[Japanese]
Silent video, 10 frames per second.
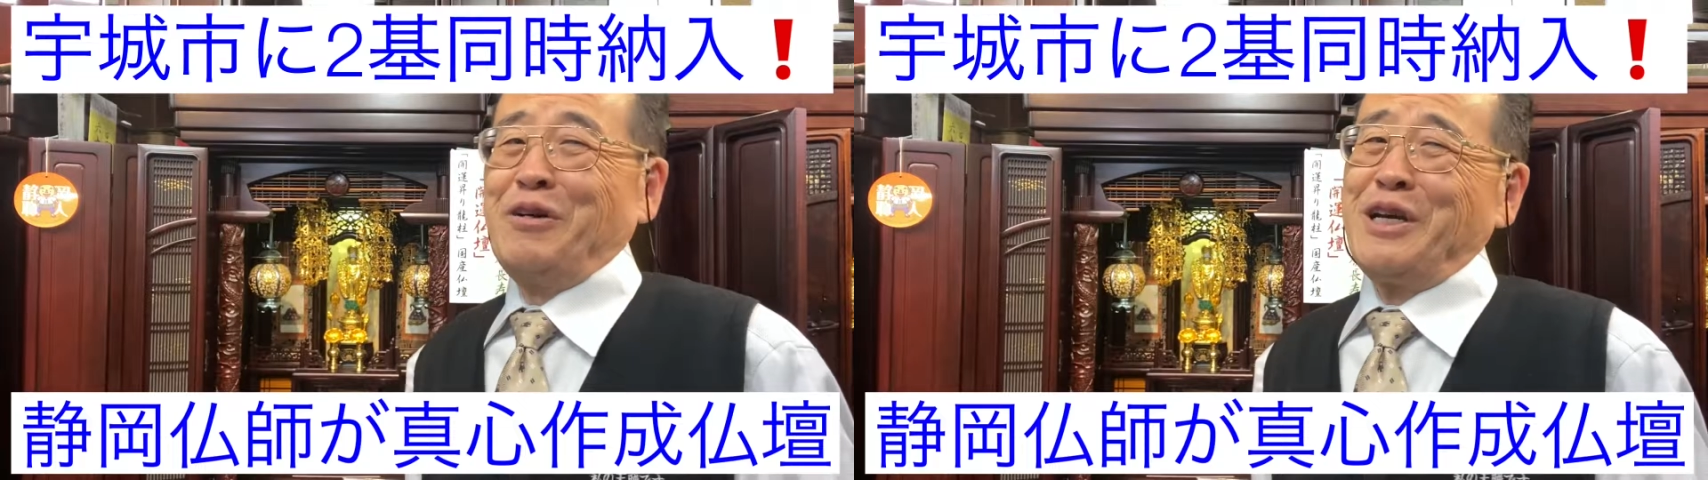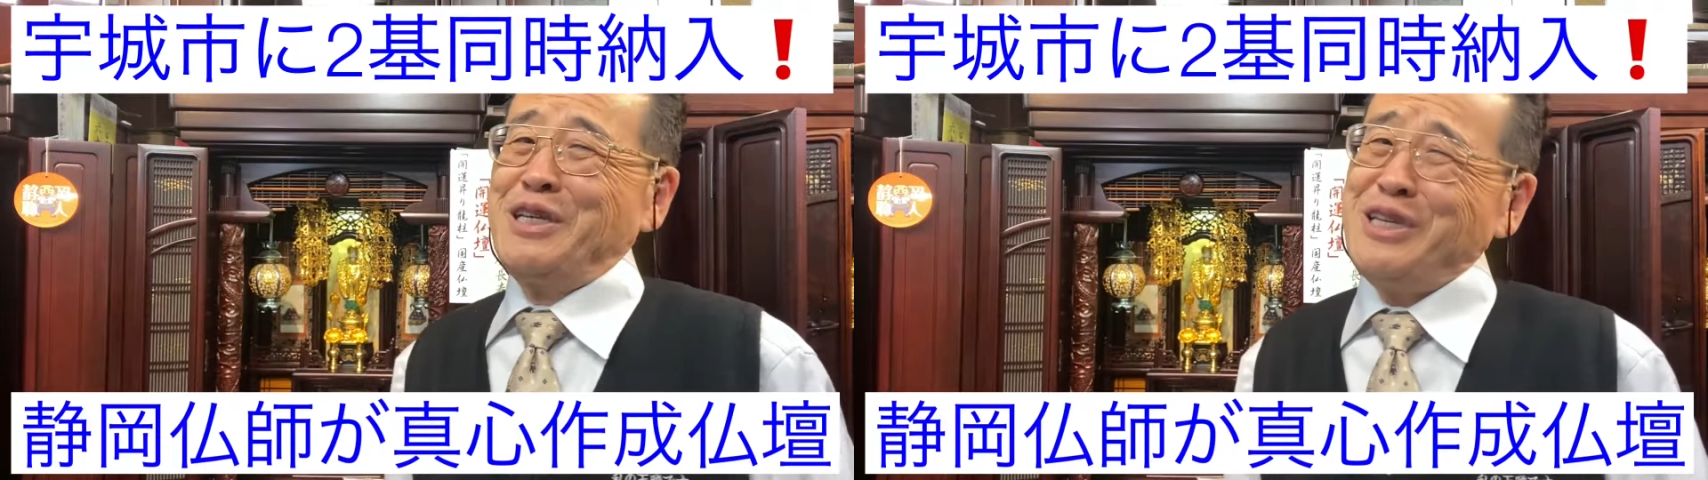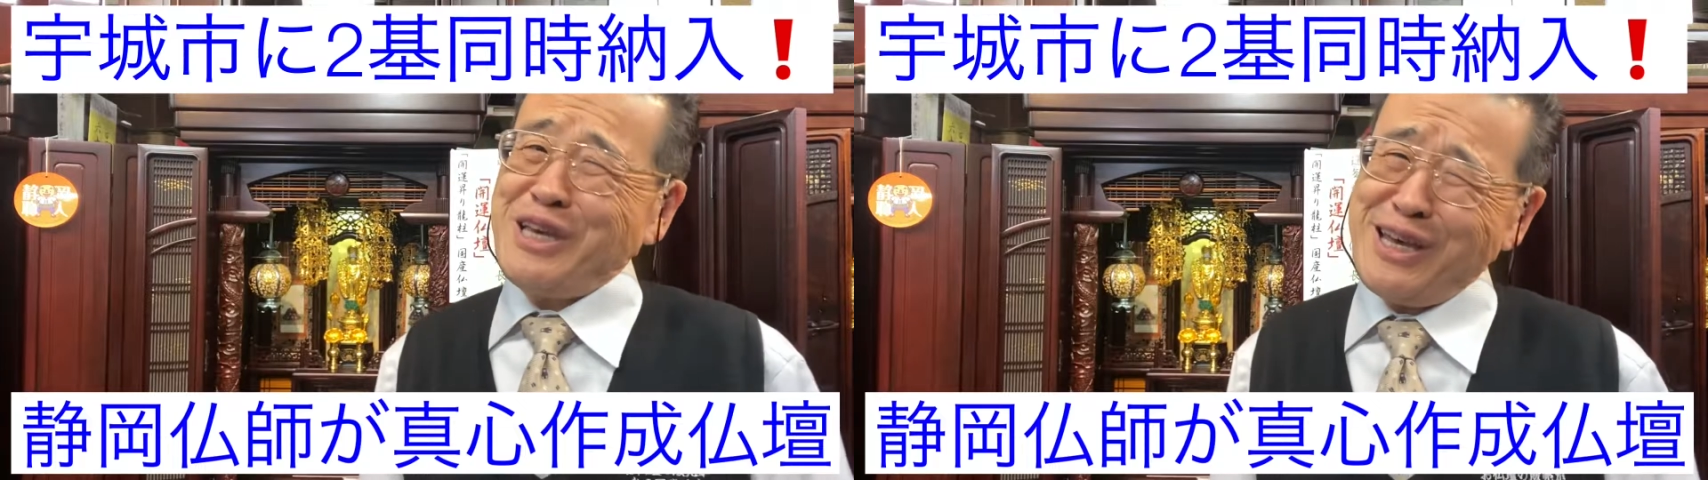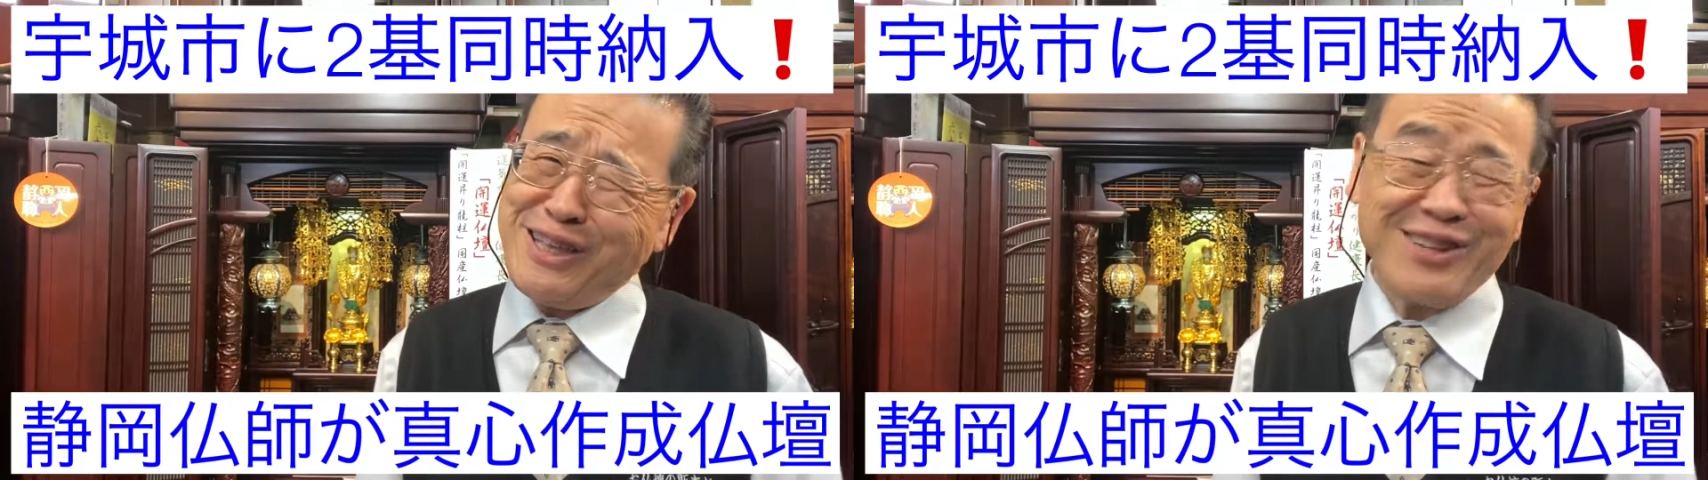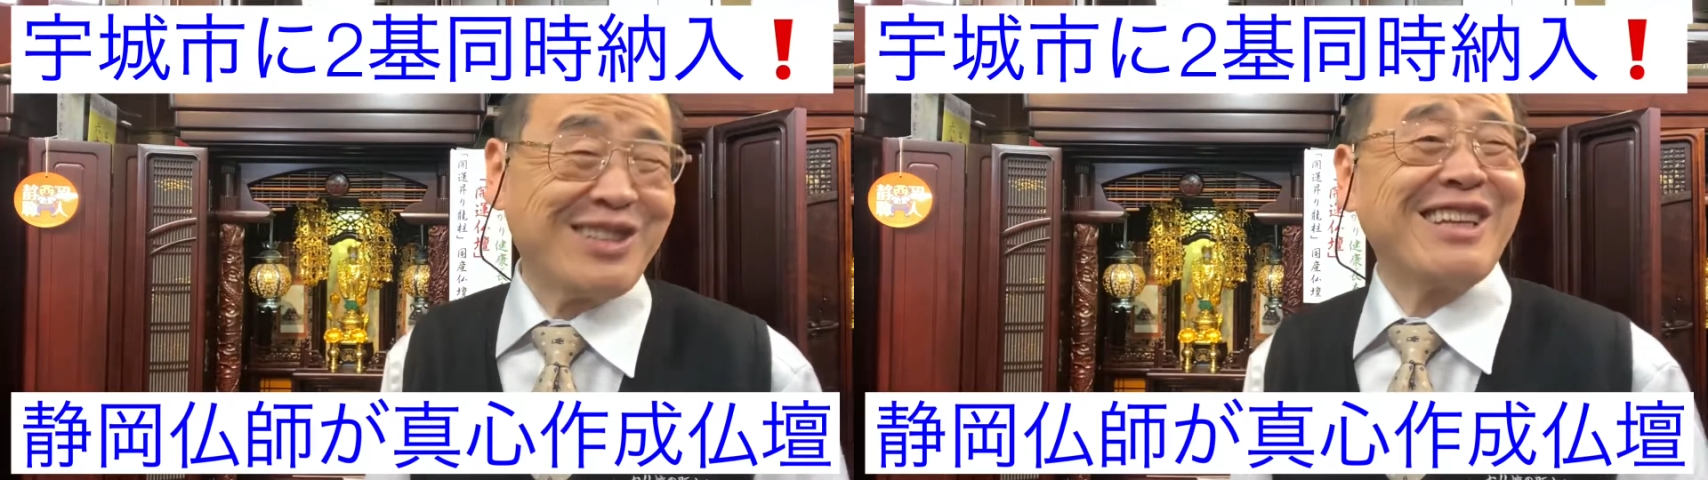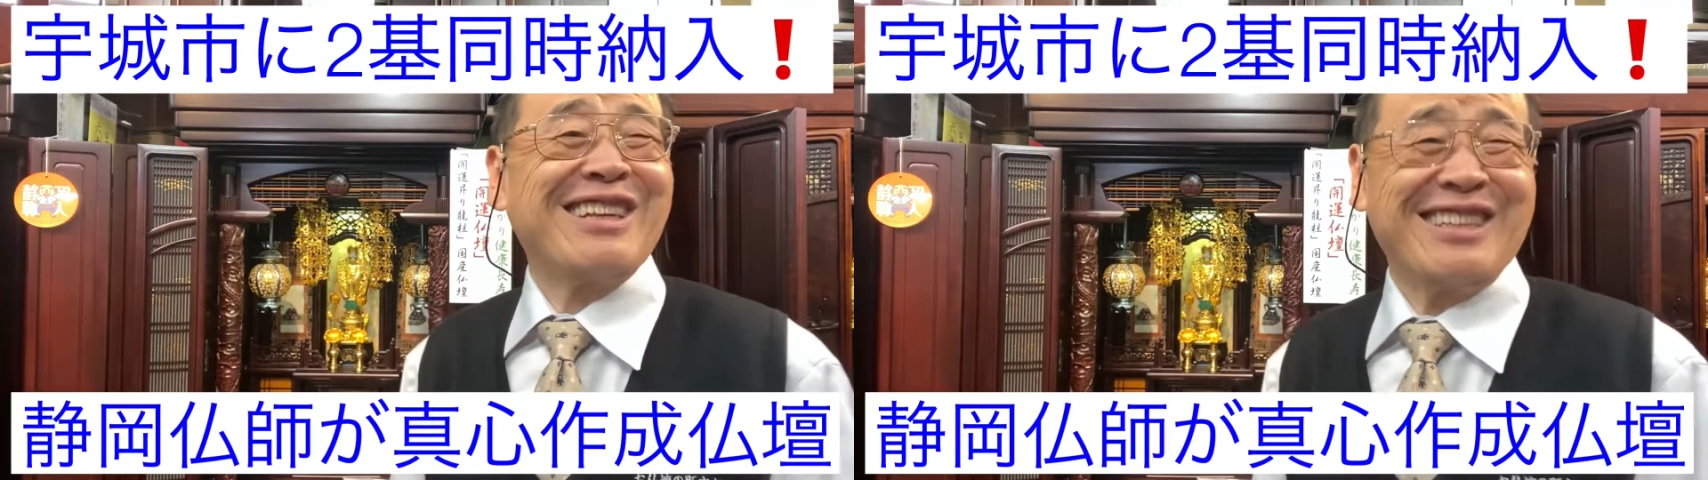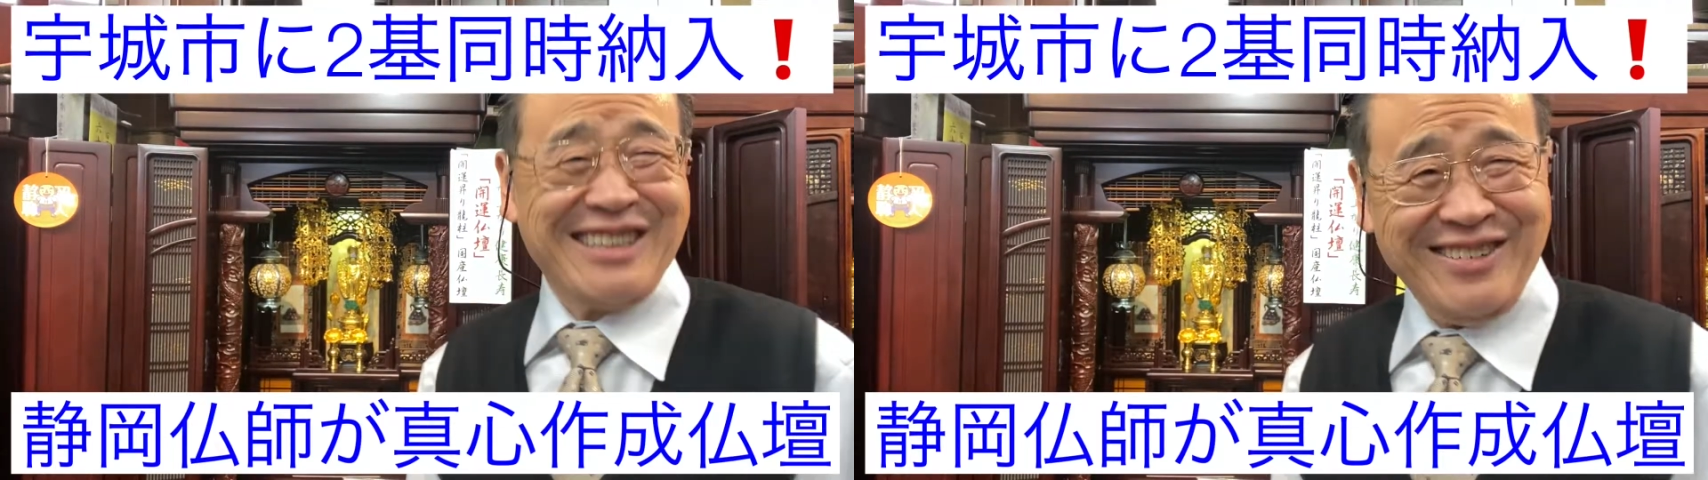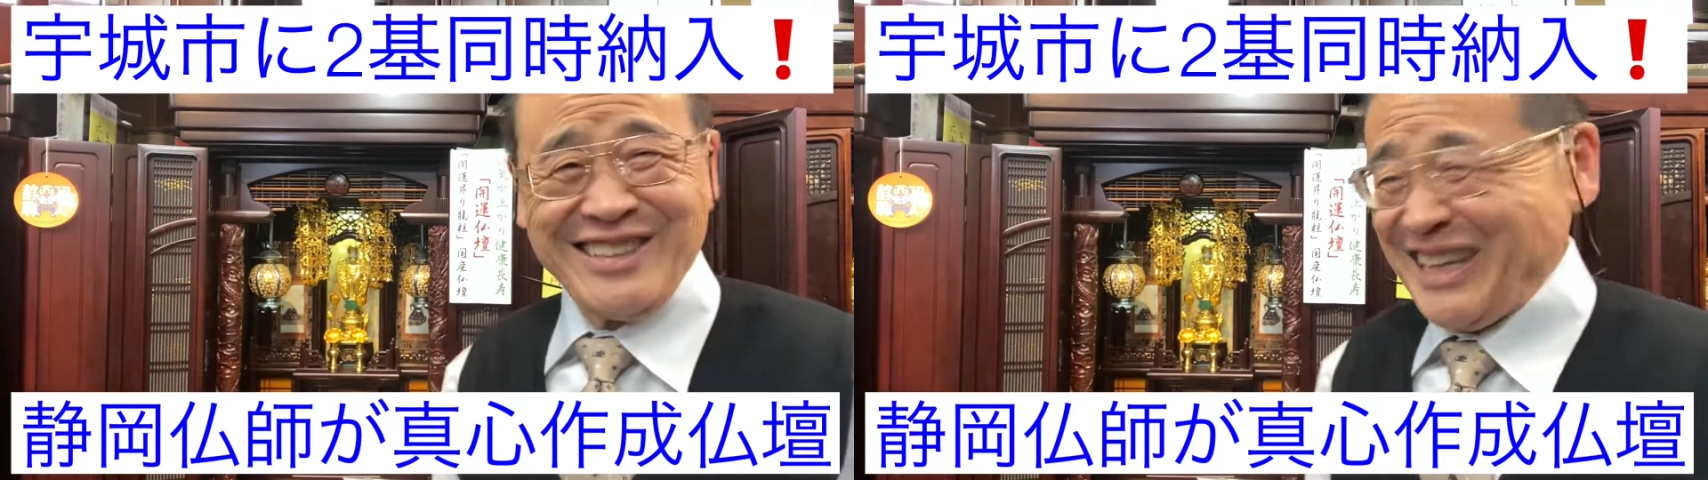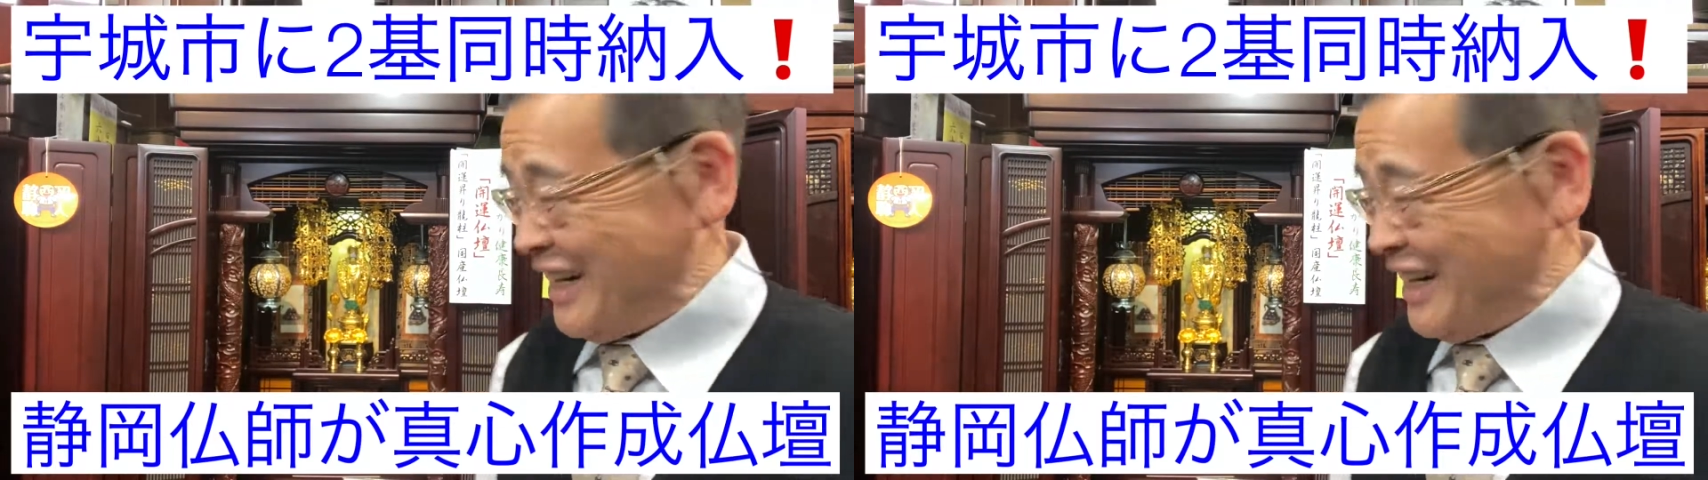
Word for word: いいねとおっしゃってらっしゃいました。